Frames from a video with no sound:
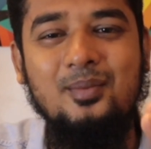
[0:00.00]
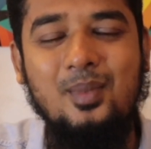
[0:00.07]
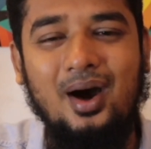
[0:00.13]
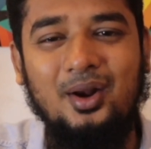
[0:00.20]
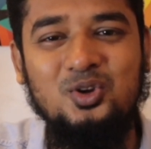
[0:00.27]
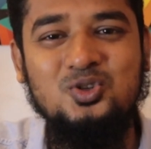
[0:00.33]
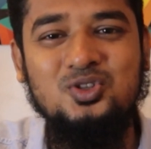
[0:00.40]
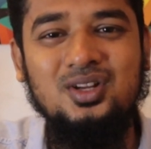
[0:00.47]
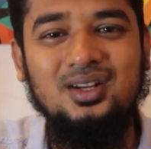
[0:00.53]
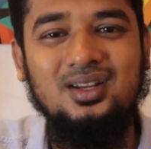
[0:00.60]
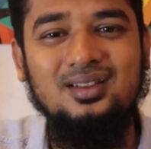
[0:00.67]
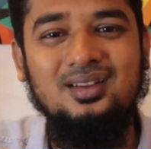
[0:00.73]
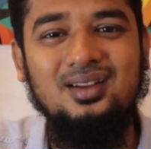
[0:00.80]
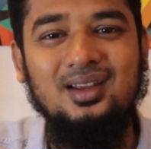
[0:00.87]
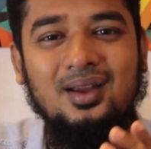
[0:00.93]
এই
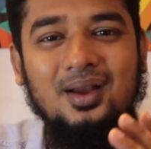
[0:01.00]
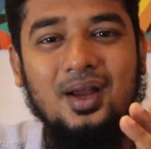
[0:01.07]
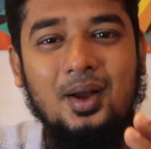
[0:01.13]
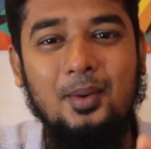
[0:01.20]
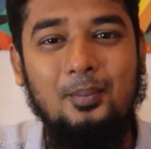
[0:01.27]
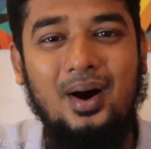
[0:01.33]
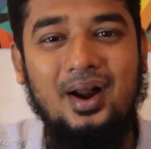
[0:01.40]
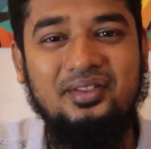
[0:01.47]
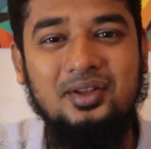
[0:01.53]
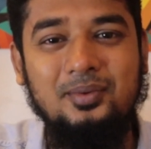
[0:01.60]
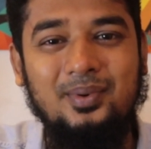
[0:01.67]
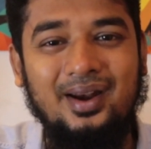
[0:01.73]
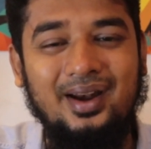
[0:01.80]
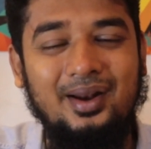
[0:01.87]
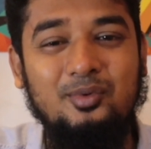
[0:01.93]
মানুষদেরকে তিনি
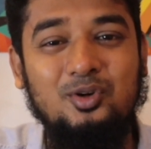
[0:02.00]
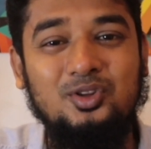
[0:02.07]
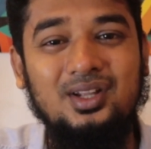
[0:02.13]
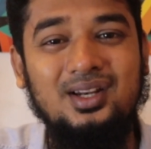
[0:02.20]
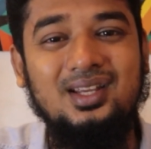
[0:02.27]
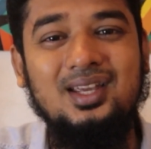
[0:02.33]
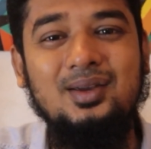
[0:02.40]
মারতে পারেন এবং